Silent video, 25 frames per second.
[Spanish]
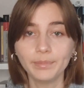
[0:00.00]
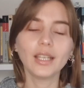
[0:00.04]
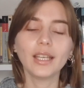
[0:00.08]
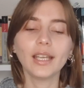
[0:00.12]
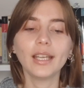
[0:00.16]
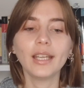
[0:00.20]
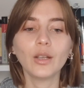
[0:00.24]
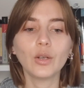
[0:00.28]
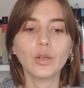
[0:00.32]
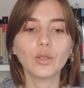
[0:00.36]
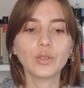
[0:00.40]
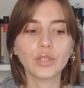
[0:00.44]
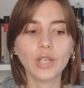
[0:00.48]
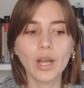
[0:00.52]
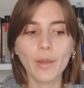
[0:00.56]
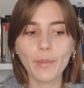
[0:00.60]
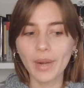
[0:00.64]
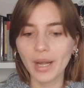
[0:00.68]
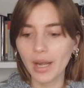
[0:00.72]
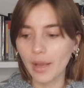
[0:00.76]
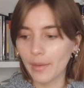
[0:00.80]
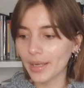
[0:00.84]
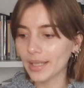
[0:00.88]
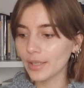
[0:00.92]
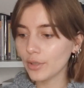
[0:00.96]
E incluso la
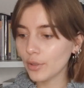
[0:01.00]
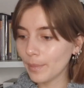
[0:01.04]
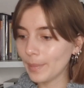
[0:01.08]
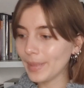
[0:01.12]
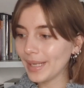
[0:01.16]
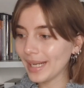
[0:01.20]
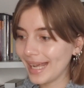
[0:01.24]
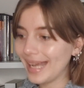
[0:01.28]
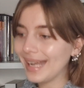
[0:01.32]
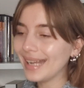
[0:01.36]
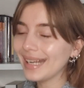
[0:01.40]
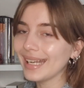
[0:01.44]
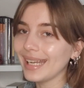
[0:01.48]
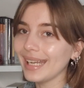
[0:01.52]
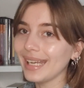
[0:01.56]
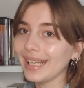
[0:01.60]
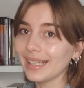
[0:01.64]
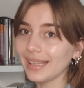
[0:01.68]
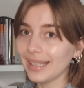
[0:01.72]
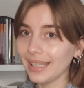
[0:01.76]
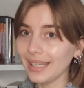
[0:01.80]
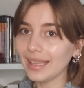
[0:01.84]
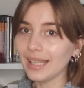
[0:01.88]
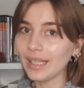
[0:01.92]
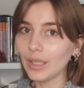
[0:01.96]
palabra doppelganger
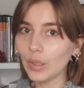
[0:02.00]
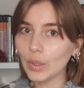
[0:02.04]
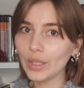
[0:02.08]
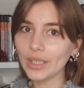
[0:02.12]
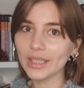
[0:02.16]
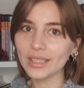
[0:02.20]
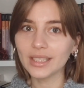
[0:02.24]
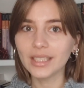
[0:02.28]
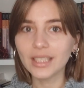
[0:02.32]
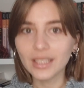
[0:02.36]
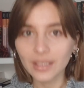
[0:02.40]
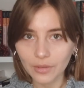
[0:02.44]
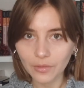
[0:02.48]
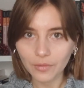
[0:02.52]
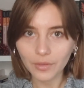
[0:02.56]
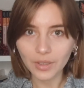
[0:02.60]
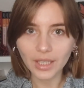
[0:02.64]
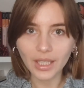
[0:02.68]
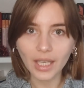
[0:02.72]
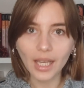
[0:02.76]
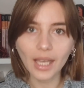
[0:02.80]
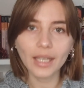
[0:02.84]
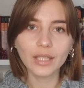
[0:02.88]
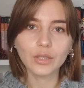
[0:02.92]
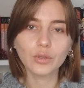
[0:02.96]
dice lo que
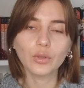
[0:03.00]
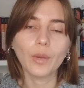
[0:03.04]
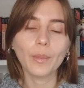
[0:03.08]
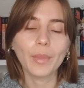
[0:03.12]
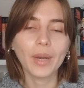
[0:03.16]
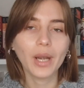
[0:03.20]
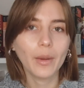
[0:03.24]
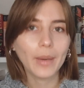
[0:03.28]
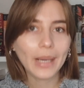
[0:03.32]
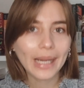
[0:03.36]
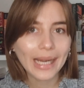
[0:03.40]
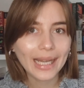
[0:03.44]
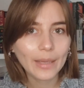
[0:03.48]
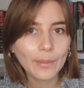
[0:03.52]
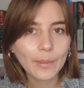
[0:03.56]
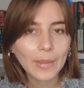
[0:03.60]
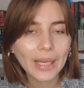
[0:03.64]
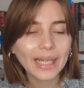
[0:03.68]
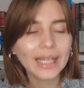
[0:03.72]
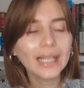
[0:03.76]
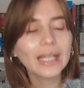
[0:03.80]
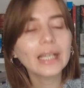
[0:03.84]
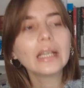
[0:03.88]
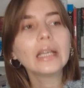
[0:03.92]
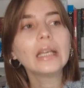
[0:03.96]
significa, es una palabra
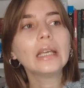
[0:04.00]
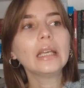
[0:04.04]
alemana